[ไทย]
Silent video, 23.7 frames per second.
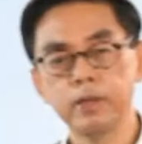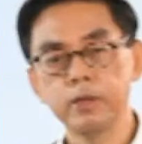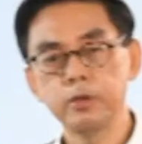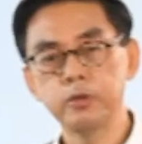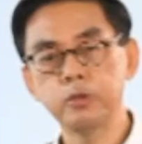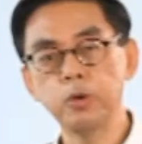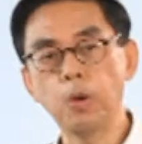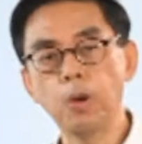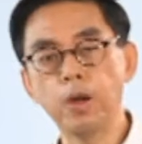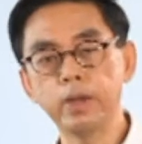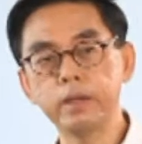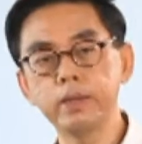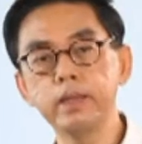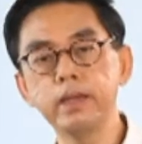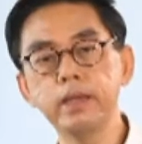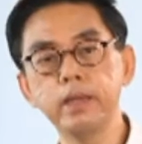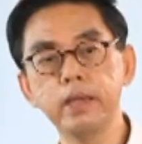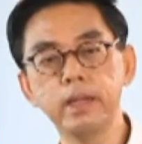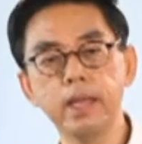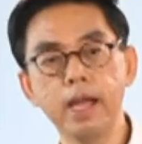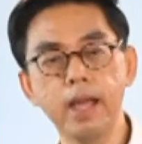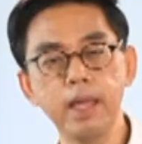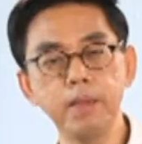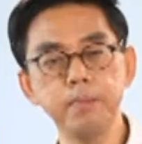โจทย์ที่
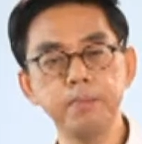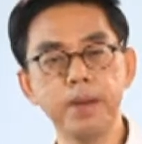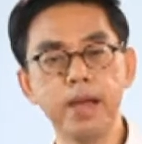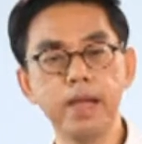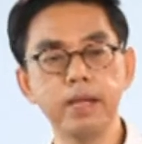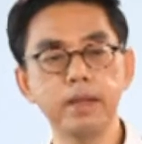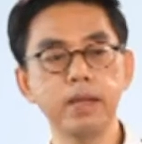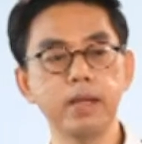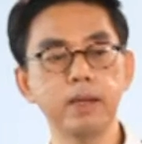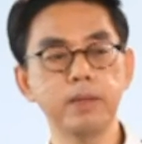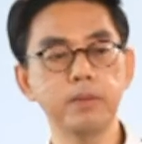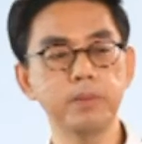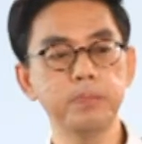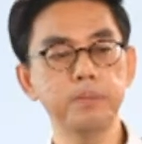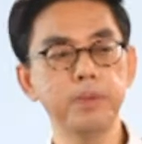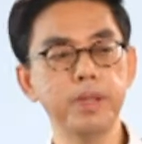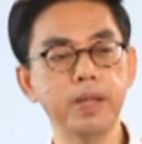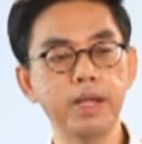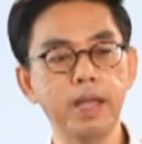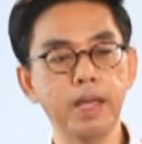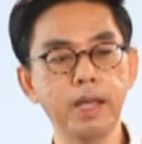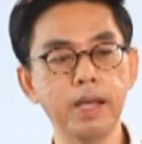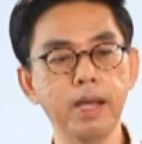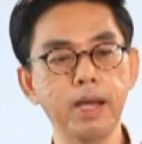ให้ไปเนี่ยเป็น
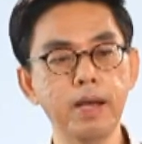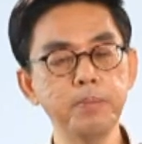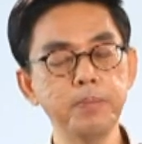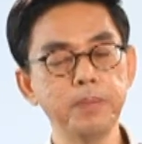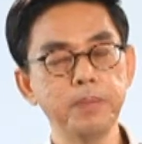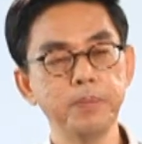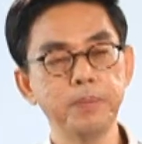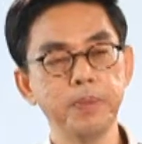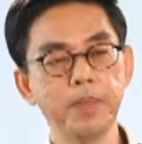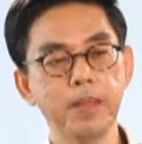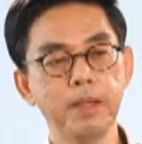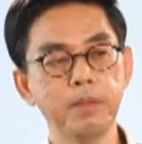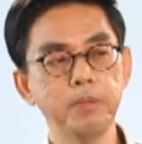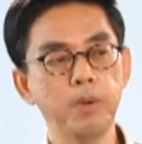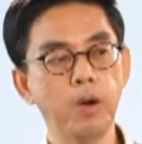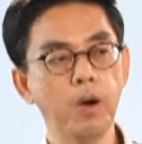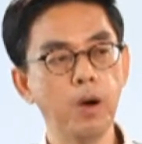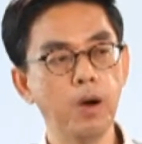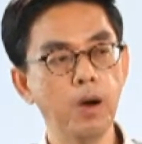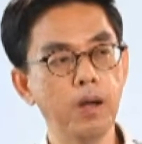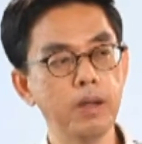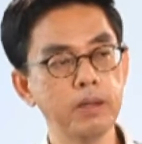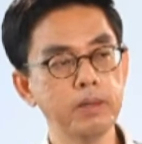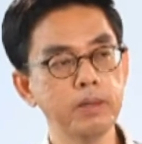ไงครับพอ
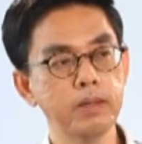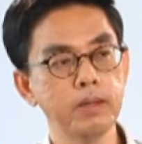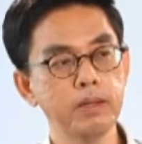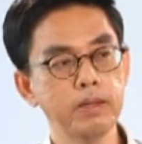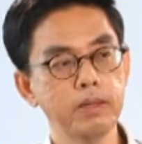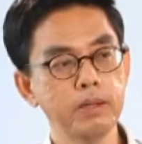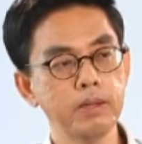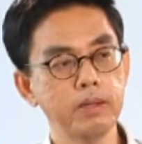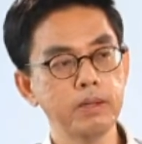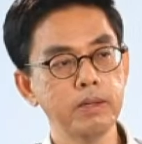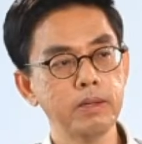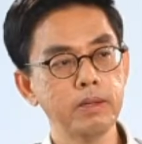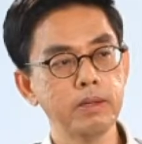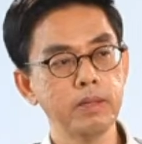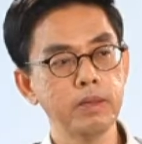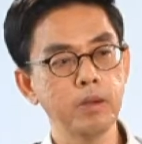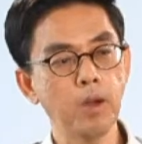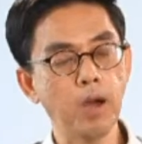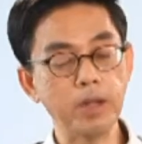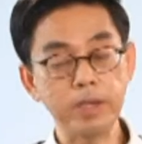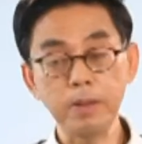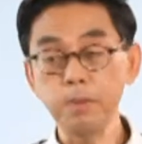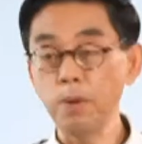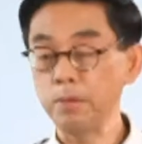
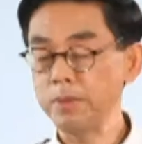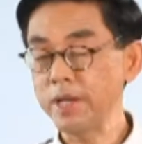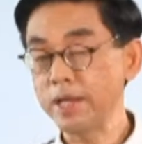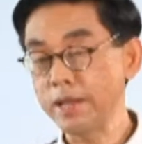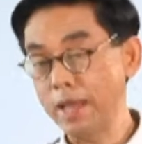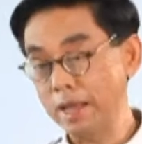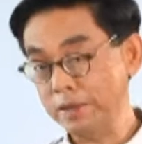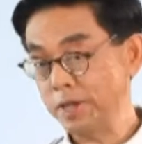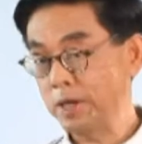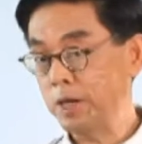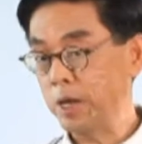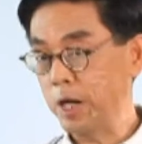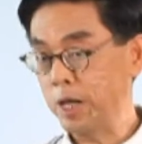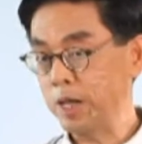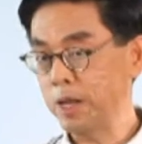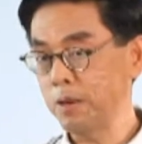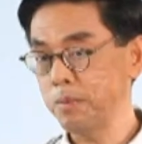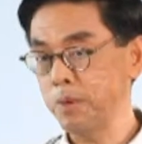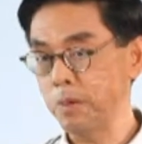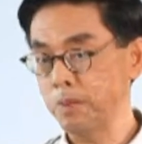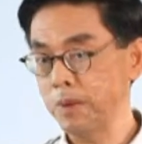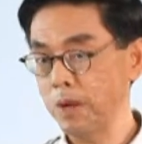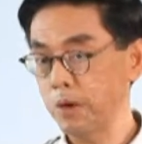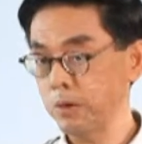ก่อนที่ผมจะเฉลยเนี่
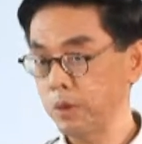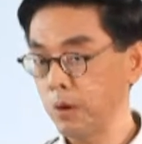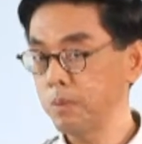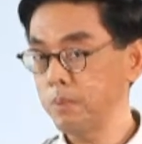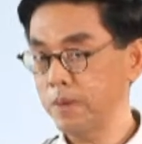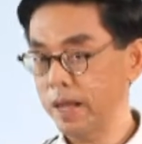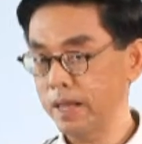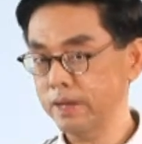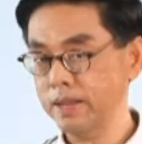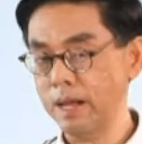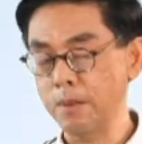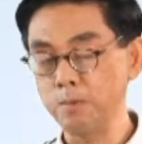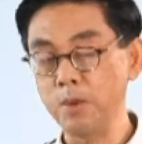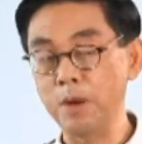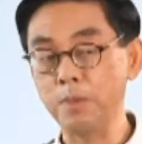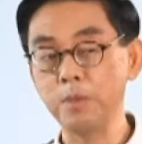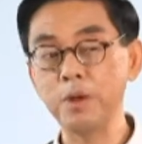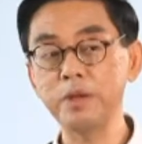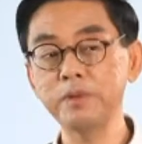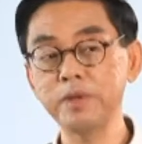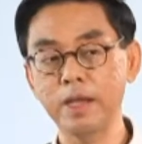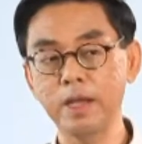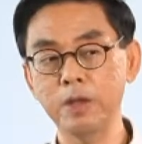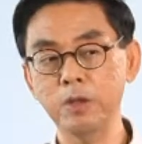ยผมเราต้องมาทำความ
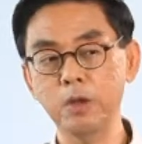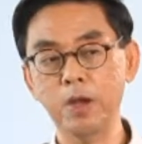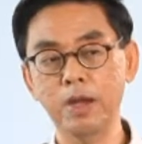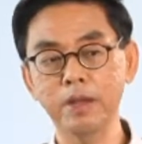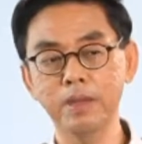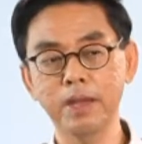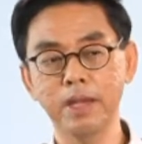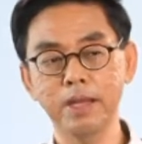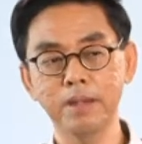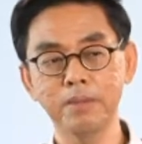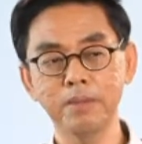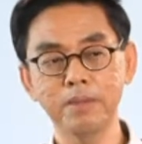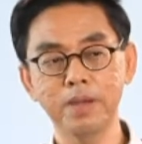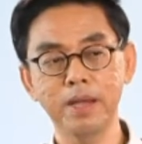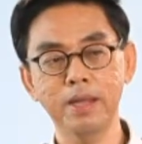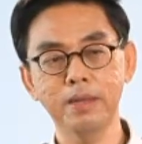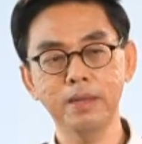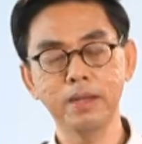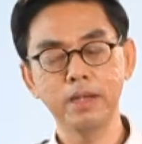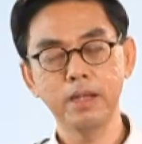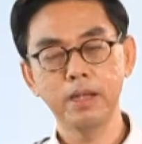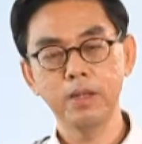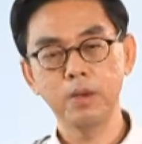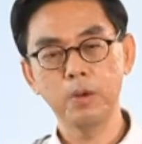เข้าใจกันก่อนไงว่า
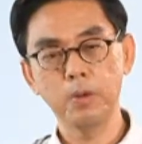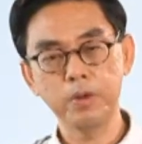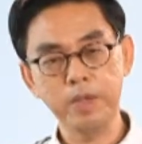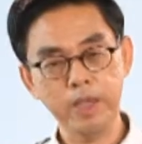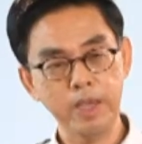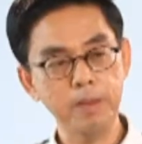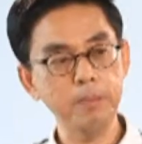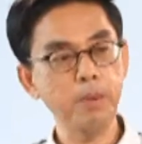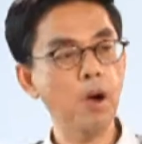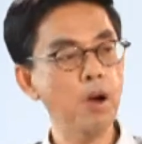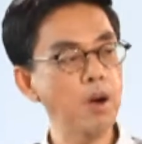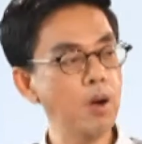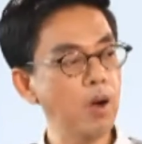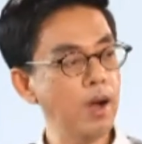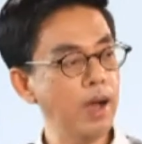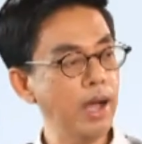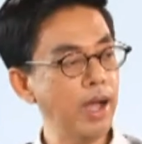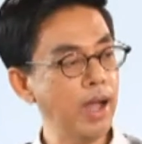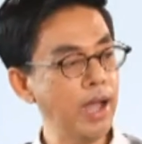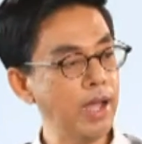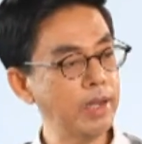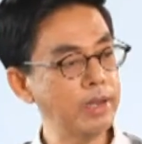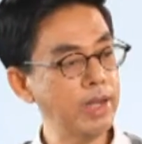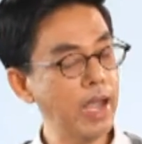โอเคพอ
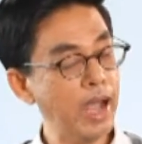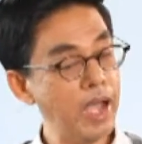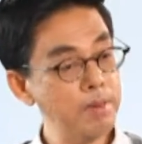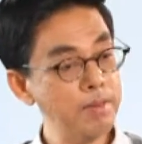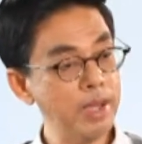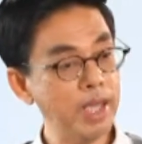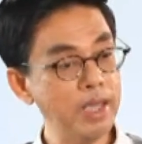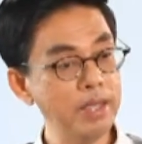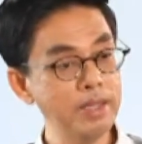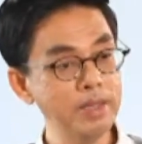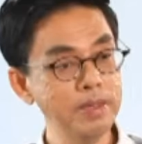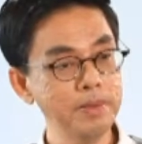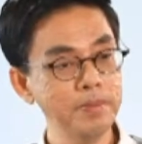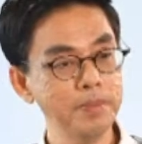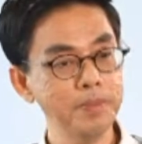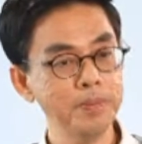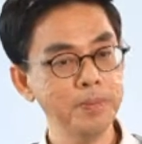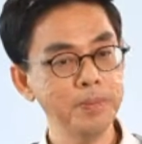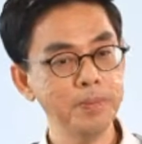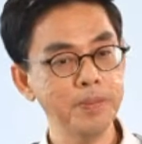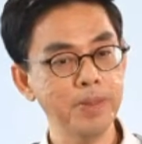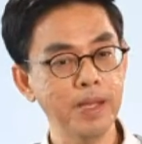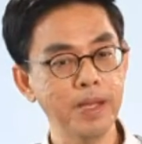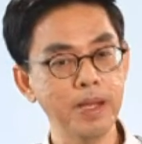อ่านได้ไหม
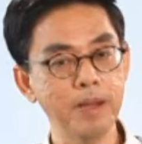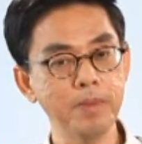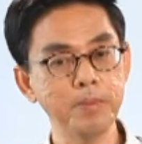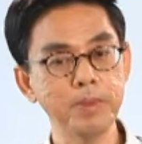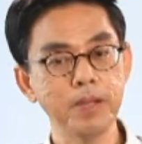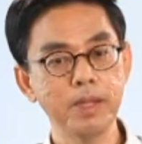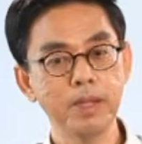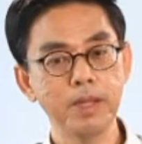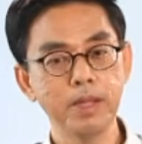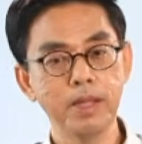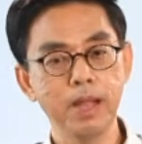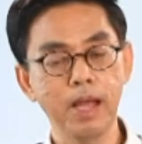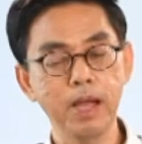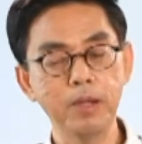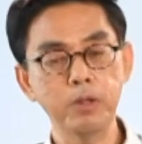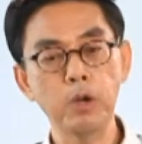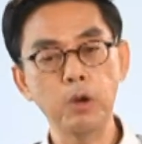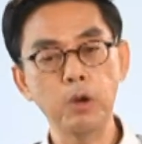นะครับเดี๋